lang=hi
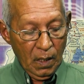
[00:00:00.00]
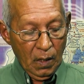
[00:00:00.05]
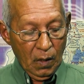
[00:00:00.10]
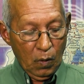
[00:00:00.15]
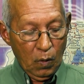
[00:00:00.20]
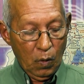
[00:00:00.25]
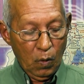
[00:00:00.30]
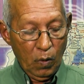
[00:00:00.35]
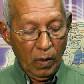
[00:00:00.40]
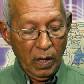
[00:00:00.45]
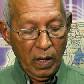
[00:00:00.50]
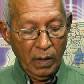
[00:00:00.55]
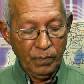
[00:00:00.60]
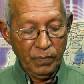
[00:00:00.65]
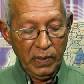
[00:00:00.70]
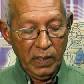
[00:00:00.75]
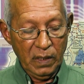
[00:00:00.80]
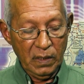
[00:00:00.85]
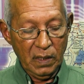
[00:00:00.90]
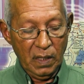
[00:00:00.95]
OM
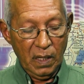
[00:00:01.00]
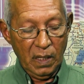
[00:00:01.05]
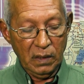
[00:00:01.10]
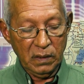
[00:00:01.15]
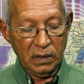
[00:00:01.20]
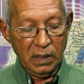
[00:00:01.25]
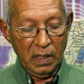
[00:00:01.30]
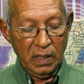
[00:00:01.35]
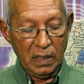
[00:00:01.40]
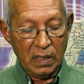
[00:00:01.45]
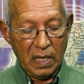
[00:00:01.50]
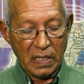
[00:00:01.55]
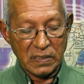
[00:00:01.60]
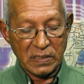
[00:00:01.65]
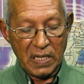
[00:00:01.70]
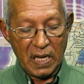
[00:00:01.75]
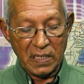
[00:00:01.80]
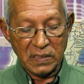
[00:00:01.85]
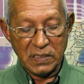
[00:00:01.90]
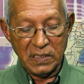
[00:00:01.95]
इन
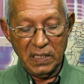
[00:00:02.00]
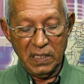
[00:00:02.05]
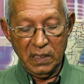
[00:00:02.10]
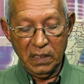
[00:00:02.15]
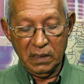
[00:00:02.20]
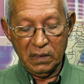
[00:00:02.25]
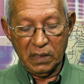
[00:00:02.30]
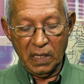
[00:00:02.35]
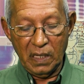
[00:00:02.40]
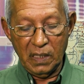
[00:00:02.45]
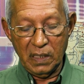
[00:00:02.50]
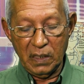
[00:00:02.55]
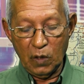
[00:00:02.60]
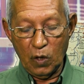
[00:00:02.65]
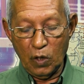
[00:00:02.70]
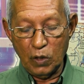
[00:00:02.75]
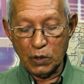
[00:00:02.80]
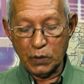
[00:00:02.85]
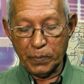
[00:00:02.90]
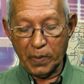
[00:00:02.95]
कसासी cassatie tegen
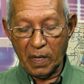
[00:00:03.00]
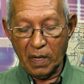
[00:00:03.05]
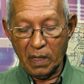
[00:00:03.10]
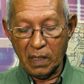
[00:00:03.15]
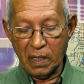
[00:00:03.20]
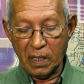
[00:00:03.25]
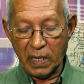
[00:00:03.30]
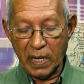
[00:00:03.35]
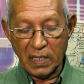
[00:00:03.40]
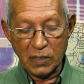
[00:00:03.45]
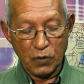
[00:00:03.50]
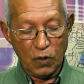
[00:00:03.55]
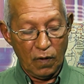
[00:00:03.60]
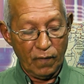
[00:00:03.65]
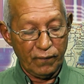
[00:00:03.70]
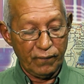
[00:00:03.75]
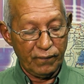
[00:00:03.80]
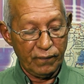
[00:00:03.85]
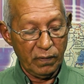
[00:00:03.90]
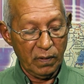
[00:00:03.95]
uitspraak
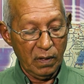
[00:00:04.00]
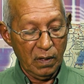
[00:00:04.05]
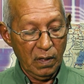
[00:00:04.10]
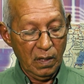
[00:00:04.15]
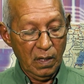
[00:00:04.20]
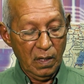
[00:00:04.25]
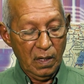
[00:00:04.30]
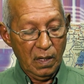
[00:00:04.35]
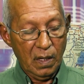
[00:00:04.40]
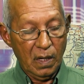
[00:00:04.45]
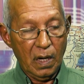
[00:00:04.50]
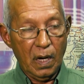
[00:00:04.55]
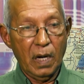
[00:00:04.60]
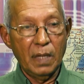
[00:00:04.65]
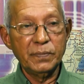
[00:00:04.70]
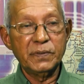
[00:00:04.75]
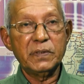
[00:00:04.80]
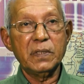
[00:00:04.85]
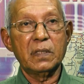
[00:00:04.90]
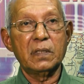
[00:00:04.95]
gerechtshof
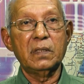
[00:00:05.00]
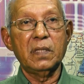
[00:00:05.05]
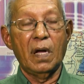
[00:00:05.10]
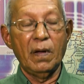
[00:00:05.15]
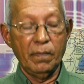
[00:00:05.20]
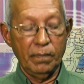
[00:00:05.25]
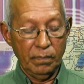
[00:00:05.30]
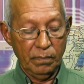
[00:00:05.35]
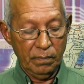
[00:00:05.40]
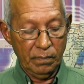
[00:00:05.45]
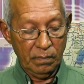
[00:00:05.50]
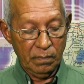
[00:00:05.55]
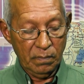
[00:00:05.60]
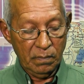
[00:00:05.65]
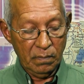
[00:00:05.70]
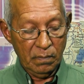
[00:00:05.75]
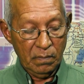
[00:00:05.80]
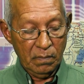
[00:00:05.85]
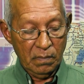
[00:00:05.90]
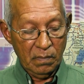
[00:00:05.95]
Amsterdam,
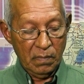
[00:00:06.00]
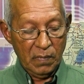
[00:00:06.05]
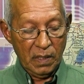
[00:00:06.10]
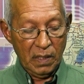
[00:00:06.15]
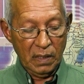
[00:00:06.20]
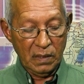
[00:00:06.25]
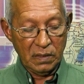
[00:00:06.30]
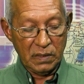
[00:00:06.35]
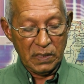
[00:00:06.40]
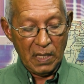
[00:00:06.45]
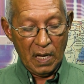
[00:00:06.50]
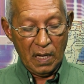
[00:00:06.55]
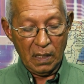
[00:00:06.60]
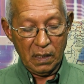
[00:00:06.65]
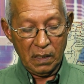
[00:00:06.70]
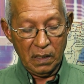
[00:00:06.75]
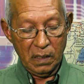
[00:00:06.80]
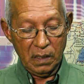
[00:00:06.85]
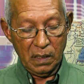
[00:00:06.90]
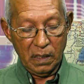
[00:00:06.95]
in
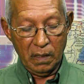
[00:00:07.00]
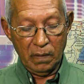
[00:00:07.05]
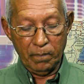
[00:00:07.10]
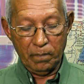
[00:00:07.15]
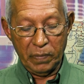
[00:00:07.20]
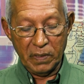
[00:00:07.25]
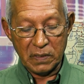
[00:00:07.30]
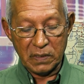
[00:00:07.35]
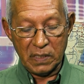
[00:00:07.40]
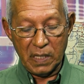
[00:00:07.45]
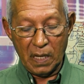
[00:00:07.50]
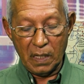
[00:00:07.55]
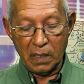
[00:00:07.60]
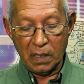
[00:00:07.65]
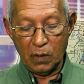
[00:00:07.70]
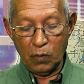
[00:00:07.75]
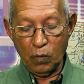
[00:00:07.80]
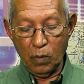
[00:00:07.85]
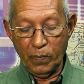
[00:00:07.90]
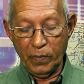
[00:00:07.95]
जाक in beslag
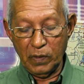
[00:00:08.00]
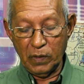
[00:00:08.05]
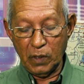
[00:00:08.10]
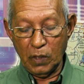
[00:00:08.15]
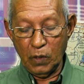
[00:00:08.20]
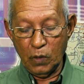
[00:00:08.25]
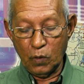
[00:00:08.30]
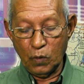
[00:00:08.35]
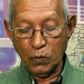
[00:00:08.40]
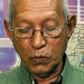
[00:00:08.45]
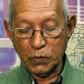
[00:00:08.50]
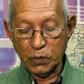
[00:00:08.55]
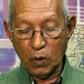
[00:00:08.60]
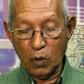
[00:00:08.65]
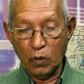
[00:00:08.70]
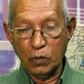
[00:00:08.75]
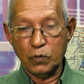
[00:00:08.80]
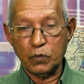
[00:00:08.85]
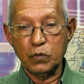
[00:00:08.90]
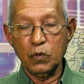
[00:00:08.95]
genomen euro's
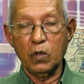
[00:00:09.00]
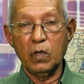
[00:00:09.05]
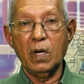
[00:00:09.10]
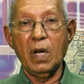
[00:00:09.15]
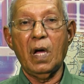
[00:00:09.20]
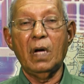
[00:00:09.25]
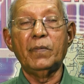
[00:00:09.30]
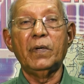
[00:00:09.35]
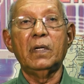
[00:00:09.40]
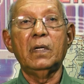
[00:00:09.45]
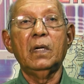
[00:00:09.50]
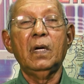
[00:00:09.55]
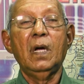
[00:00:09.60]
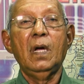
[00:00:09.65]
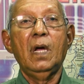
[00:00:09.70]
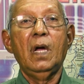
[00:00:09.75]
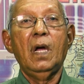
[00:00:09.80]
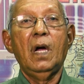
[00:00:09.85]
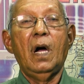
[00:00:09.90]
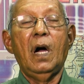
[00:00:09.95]
uit Suriname.
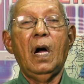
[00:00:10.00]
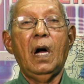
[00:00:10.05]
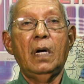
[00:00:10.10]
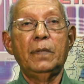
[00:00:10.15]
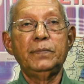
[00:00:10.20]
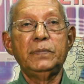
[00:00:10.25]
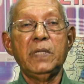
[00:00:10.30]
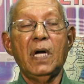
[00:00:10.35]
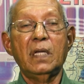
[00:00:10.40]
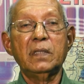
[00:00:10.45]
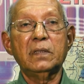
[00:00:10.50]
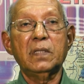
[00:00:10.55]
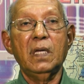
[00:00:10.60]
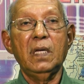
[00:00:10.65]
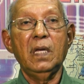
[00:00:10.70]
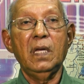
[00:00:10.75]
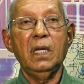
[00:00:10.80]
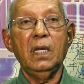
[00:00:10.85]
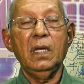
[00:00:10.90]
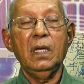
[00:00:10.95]
आप जानते
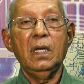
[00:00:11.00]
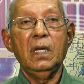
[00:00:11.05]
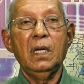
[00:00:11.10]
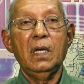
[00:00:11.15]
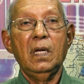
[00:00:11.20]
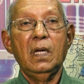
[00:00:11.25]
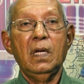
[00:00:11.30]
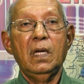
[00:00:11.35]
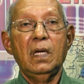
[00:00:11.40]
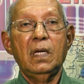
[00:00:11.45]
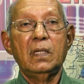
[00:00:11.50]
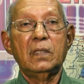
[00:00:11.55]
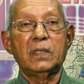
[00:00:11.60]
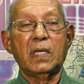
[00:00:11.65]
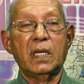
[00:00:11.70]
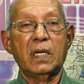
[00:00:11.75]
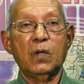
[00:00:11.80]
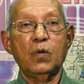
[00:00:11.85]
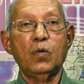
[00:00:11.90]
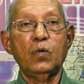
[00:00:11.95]
हैं
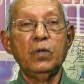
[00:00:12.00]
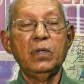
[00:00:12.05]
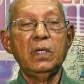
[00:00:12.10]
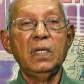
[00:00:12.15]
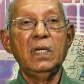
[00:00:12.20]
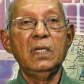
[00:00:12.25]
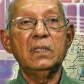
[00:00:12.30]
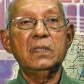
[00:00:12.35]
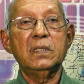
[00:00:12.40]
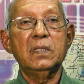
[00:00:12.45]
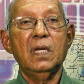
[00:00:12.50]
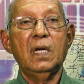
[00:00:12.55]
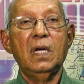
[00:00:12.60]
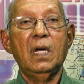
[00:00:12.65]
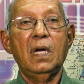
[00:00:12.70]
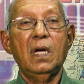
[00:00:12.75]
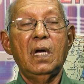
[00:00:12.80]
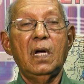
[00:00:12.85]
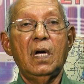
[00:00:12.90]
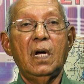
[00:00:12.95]
सर उन्नीस
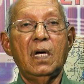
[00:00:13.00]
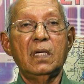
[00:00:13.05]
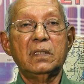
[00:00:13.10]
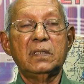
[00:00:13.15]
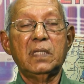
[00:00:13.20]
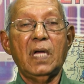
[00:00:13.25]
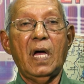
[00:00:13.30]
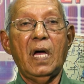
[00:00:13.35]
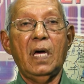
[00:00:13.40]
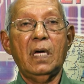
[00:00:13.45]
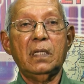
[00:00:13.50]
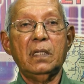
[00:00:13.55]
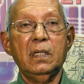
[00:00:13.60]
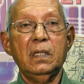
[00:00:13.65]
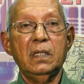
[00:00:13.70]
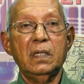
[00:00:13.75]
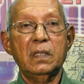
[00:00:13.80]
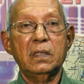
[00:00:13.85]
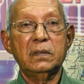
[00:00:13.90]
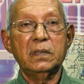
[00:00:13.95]
हज़ार
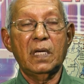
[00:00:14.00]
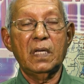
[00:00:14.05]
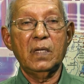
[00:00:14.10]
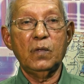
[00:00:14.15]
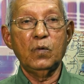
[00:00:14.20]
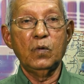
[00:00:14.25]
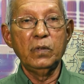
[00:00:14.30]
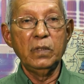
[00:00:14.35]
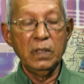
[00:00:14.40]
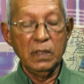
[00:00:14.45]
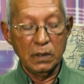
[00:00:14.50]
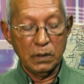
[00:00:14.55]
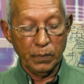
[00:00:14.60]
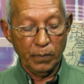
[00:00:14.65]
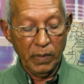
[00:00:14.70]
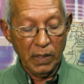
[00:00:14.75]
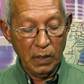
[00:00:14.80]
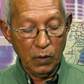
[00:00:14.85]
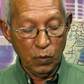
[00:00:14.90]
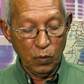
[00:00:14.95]
सर उन्नीस
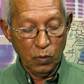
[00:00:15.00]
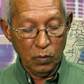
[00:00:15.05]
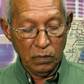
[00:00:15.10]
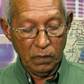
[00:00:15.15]
मिलियन